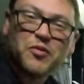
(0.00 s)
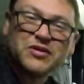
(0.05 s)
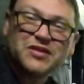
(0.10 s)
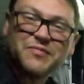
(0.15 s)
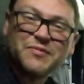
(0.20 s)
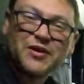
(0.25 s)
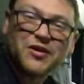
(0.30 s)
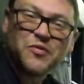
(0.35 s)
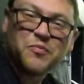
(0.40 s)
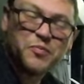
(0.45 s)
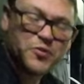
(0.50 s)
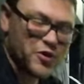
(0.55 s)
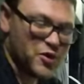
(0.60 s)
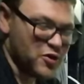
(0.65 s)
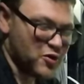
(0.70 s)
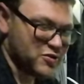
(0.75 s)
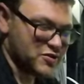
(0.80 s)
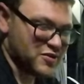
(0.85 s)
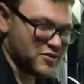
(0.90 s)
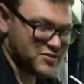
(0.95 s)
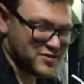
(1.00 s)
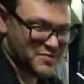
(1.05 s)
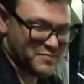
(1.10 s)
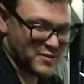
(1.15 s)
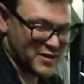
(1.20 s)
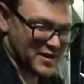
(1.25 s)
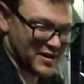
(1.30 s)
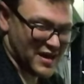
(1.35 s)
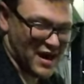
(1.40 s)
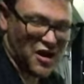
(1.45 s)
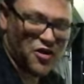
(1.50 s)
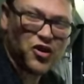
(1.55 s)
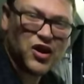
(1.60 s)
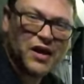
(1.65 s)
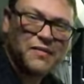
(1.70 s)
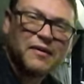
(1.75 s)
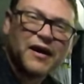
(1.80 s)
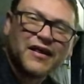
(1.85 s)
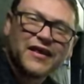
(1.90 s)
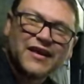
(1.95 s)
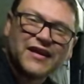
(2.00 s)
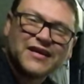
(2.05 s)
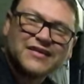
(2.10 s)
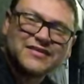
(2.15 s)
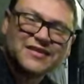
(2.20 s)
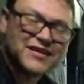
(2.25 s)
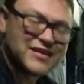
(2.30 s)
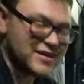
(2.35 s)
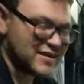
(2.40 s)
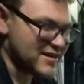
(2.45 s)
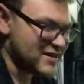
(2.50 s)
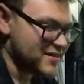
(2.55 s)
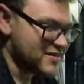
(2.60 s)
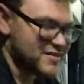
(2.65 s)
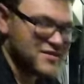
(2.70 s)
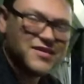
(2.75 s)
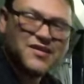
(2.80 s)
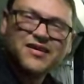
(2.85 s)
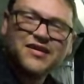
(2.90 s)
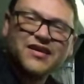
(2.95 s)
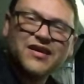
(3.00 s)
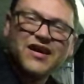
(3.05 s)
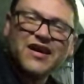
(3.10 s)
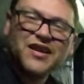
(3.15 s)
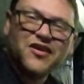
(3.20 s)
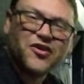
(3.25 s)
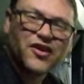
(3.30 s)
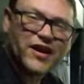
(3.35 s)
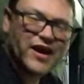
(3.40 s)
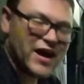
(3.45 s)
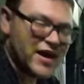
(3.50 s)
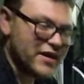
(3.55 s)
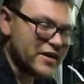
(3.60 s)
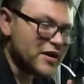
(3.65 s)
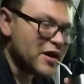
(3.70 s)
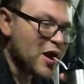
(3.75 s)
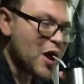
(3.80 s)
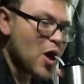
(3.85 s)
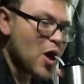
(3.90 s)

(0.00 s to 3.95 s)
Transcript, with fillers: pues se me rompió el otro, se me rajó la madera, así que es lo que hay.